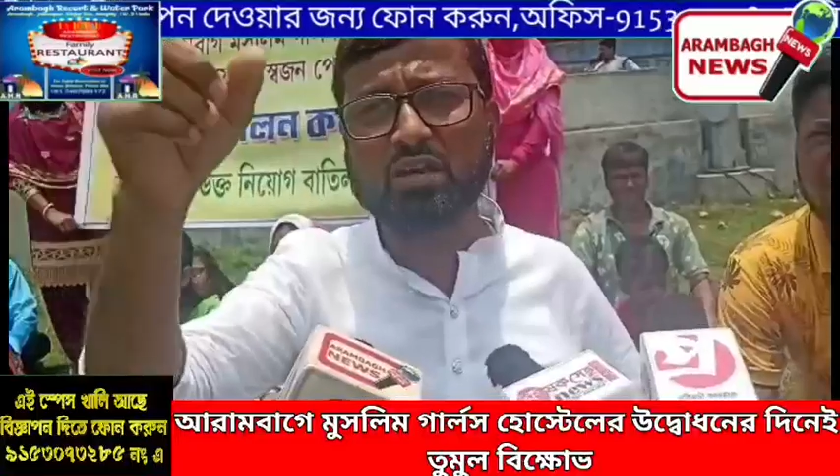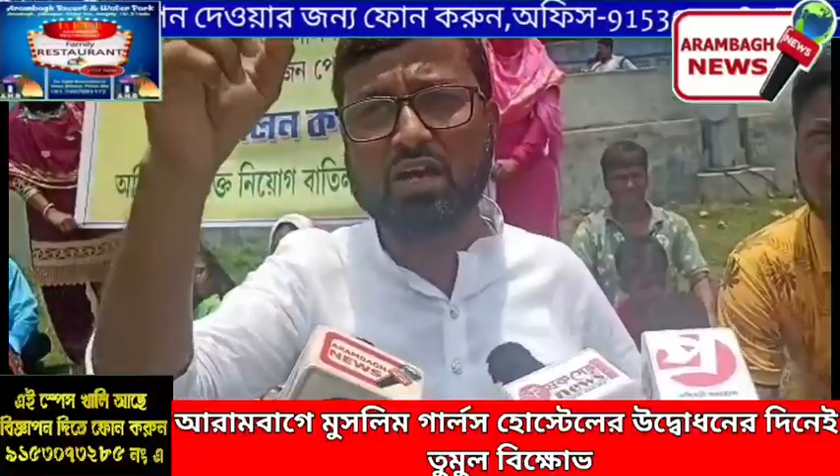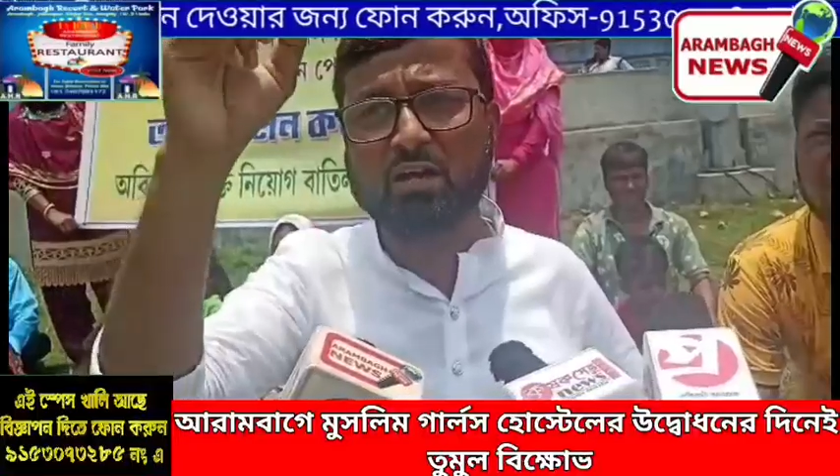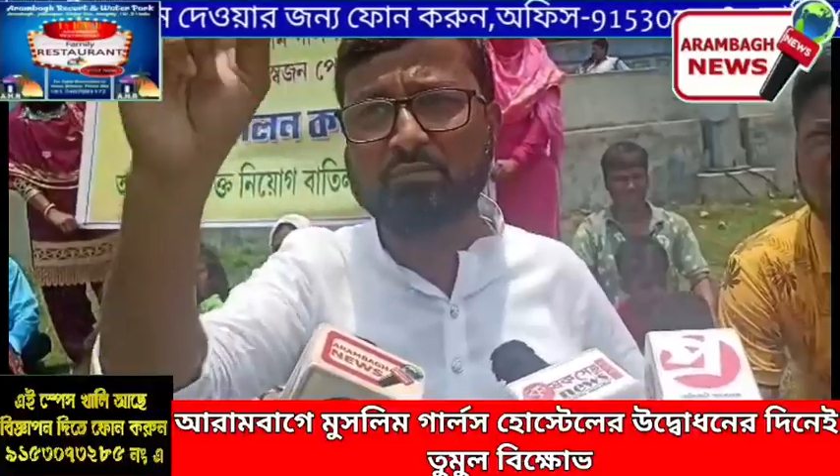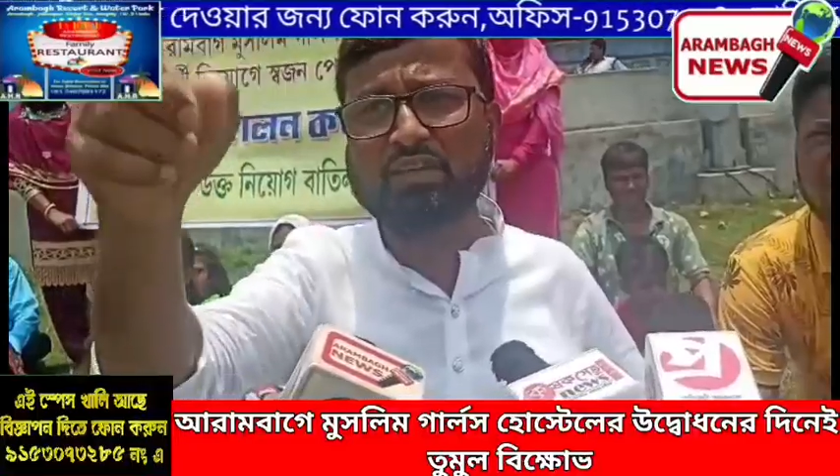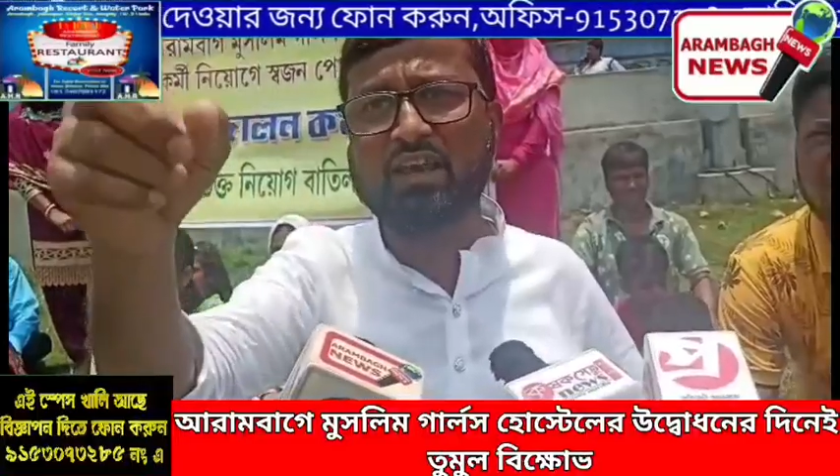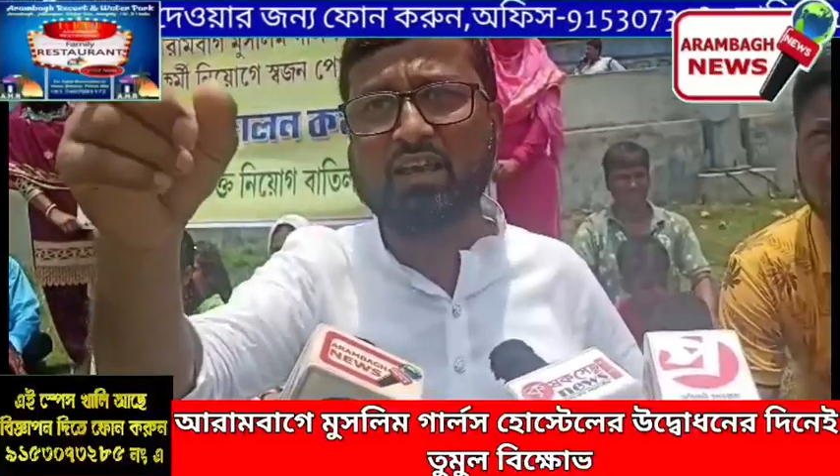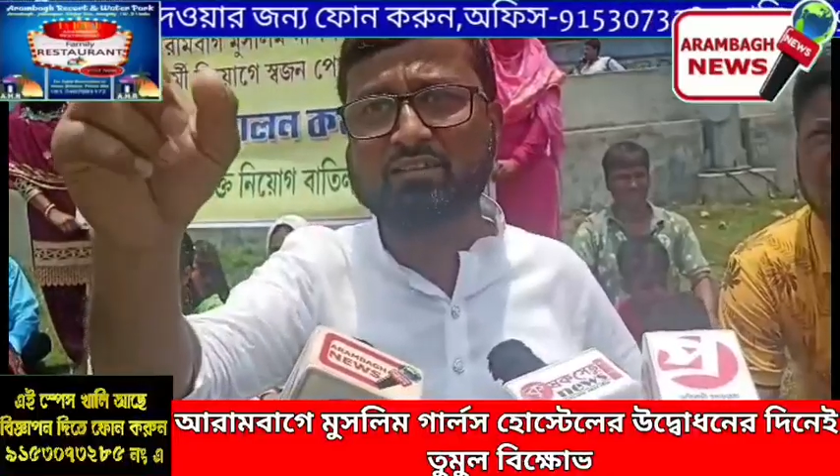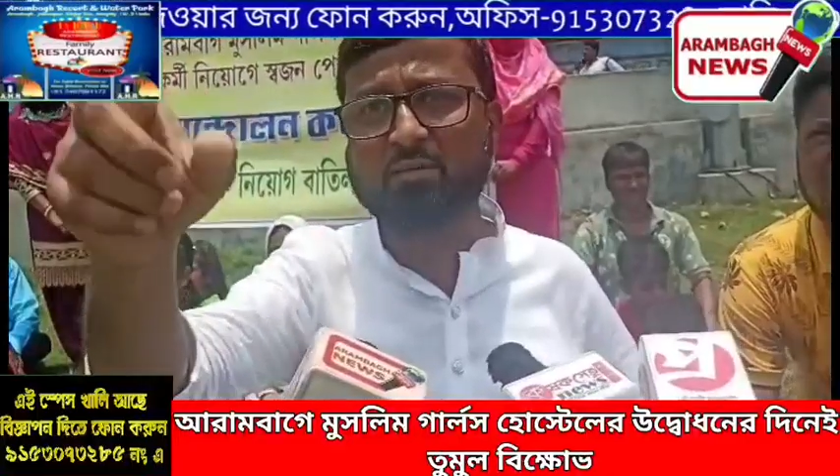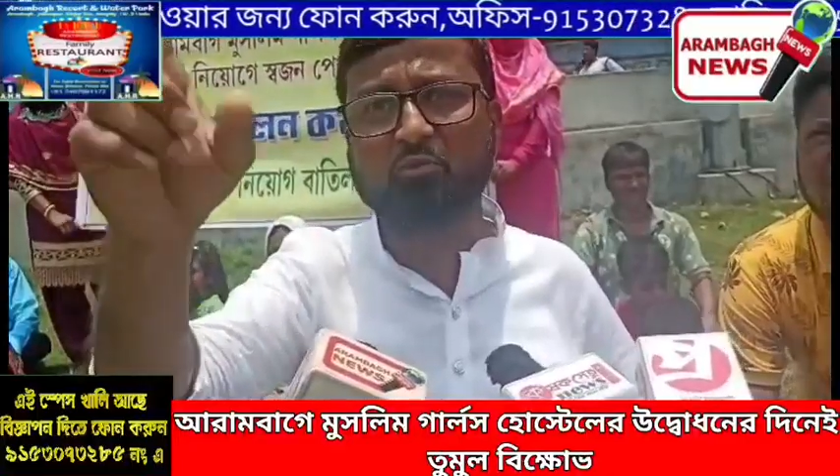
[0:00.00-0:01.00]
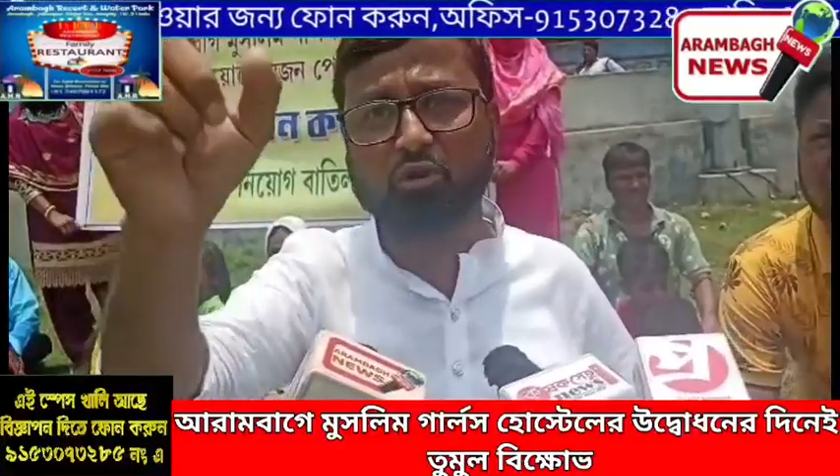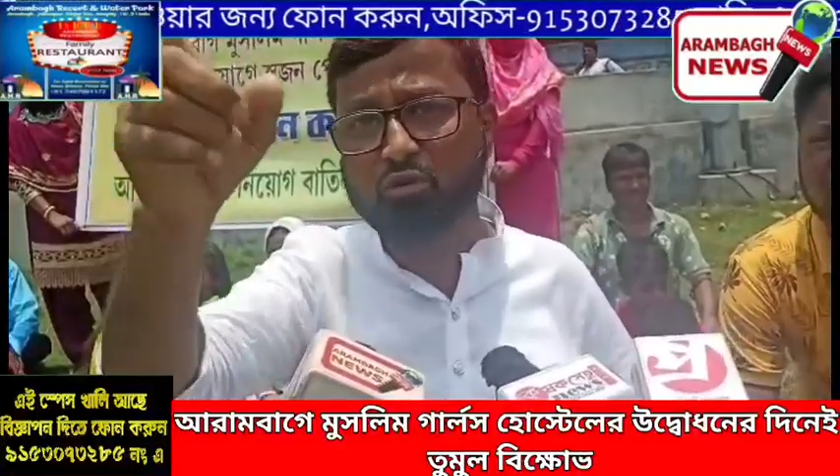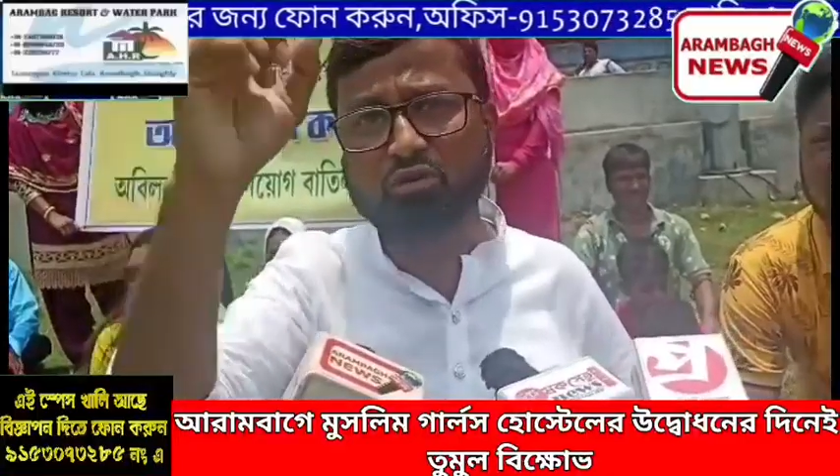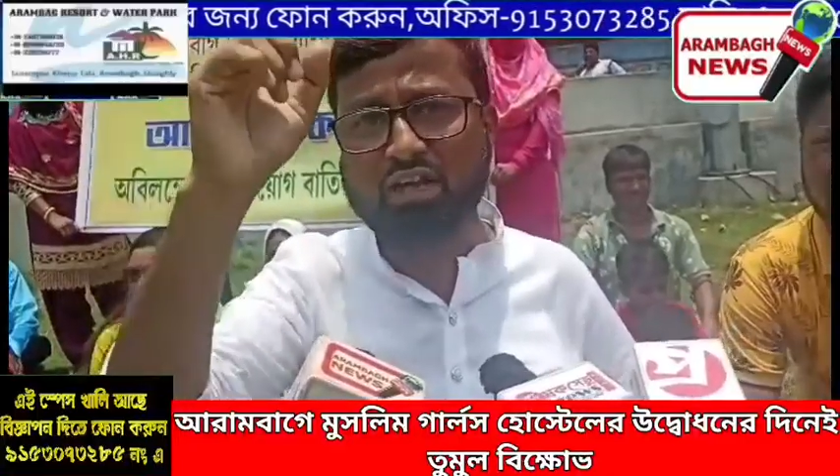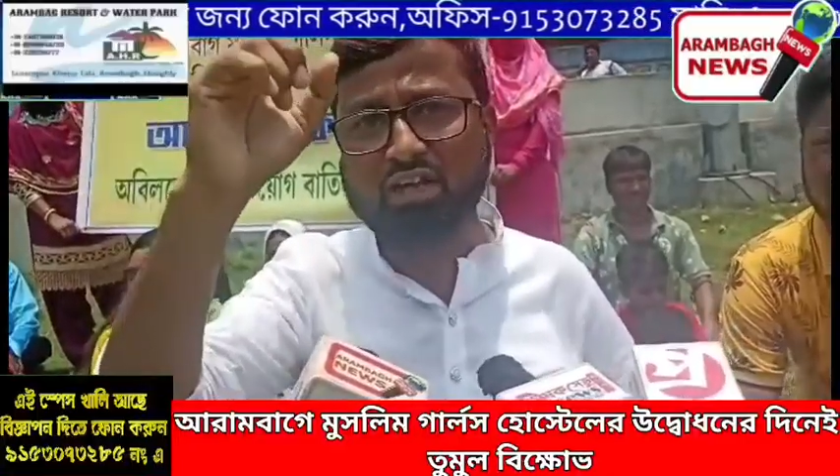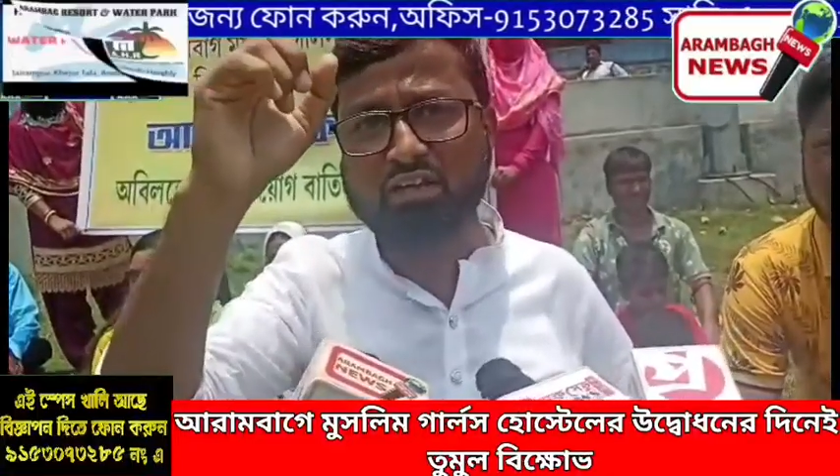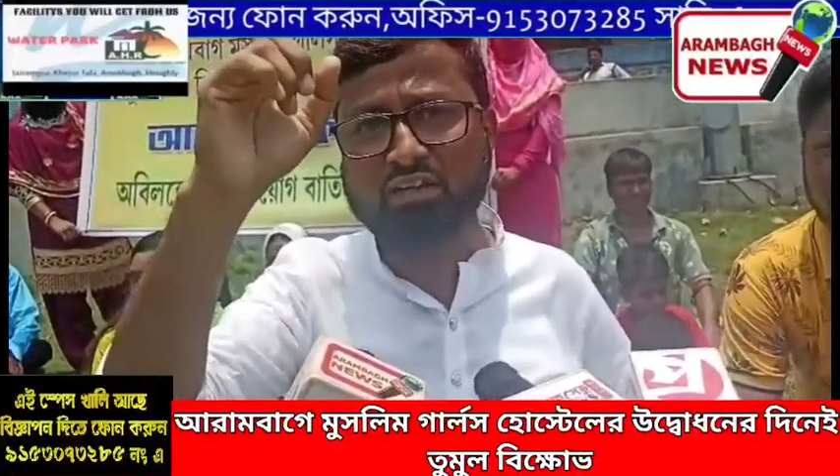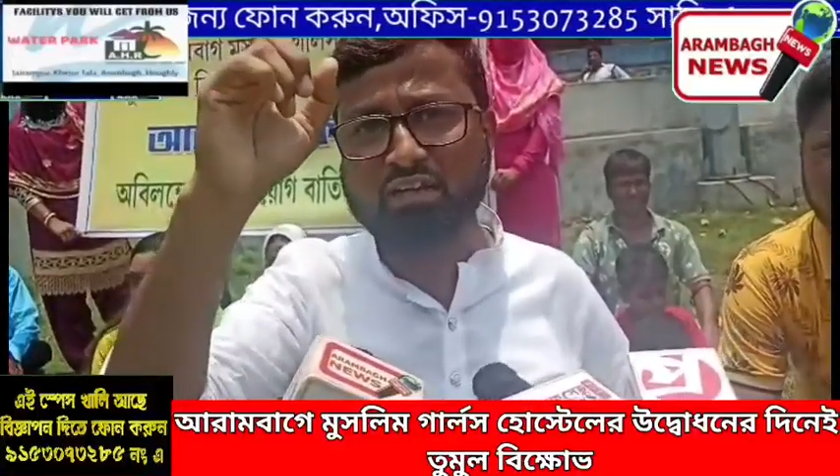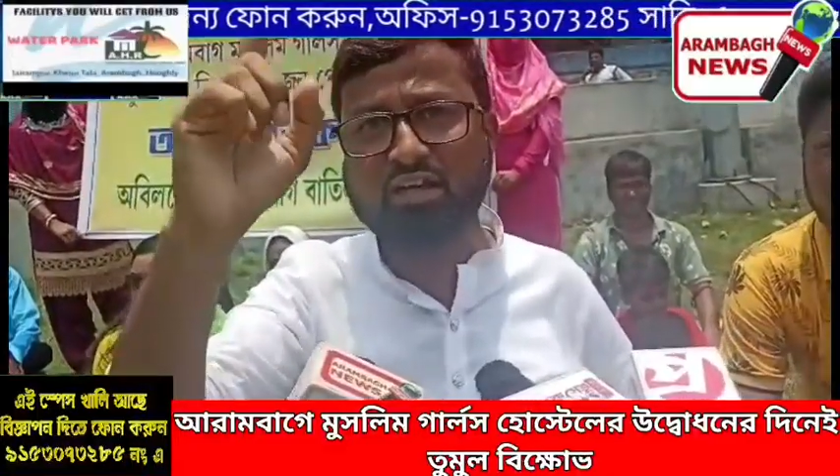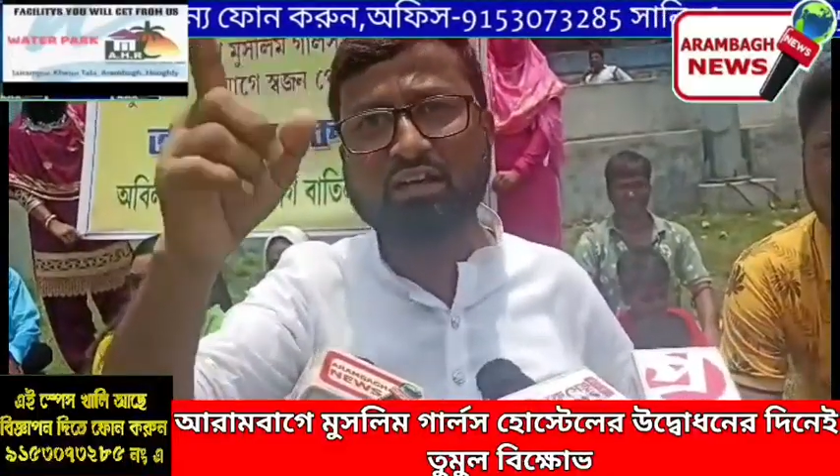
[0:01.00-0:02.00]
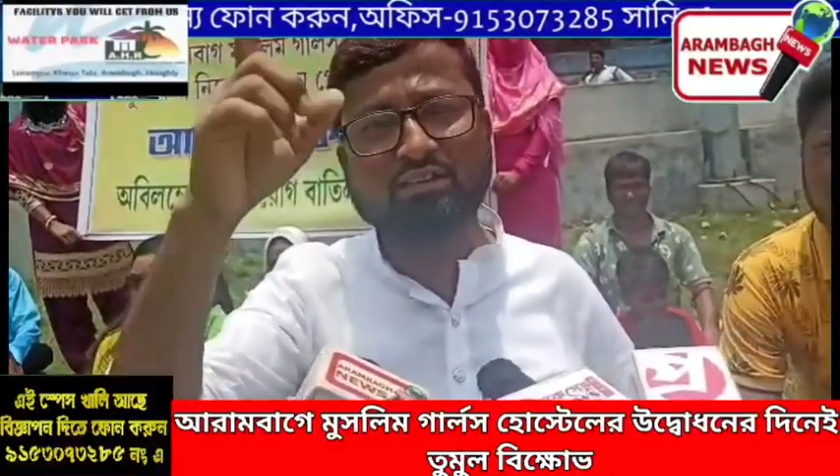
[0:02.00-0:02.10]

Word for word: নামে আপনি একটা ফলক লাগালেন না